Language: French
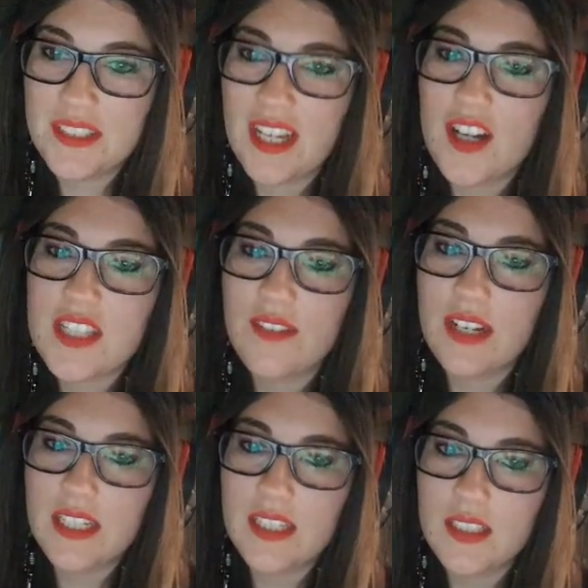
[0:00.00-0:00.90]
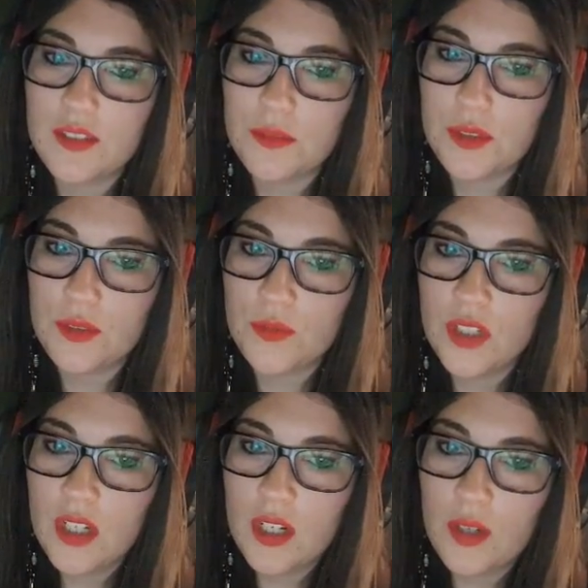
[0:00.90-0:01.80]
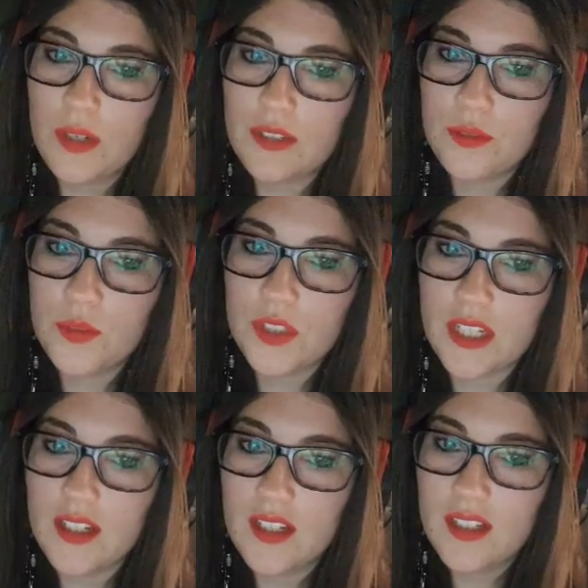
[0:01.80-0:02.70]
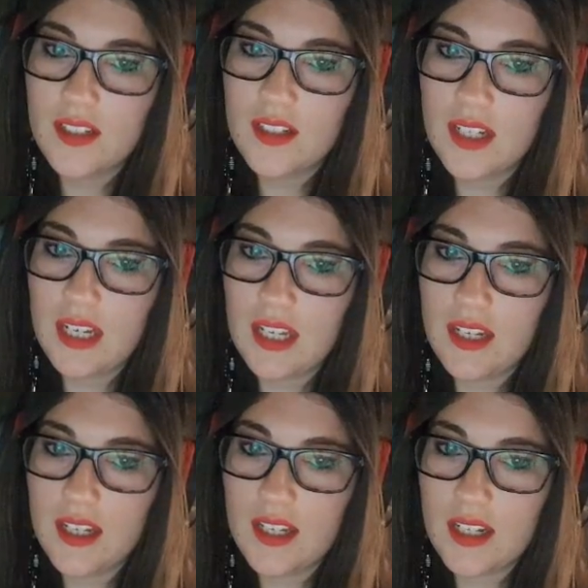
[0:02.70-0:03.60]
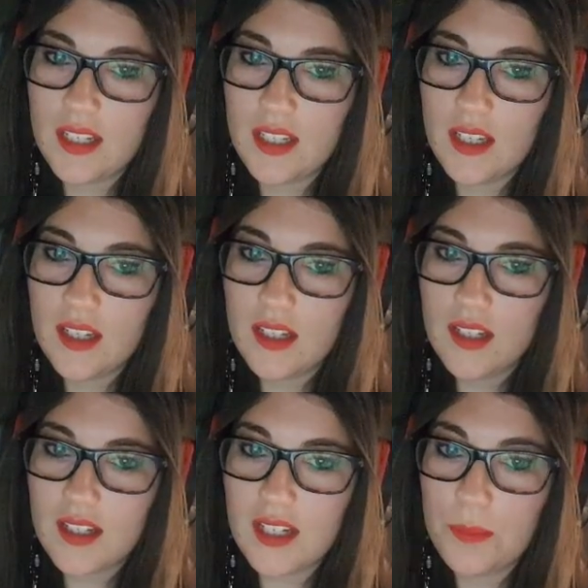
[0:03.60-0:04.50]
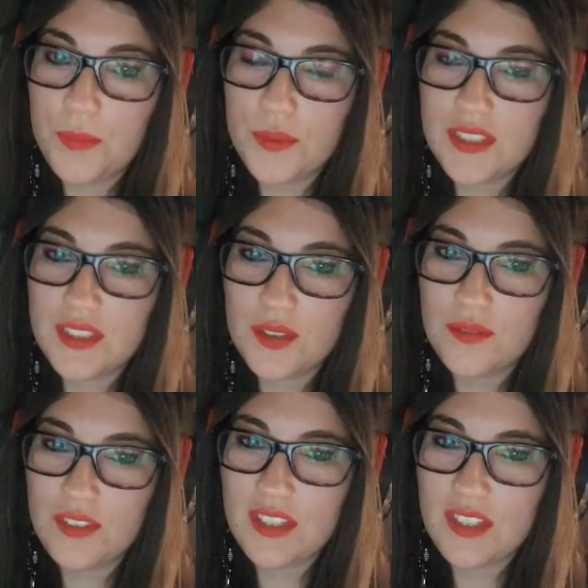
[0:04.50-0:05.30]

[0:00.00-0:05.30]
passer. Ah, ça va, ils, ont mis du monde. Ouais, ils vont mourir. Allez, allez, allez, allez. Il a plus que 10 de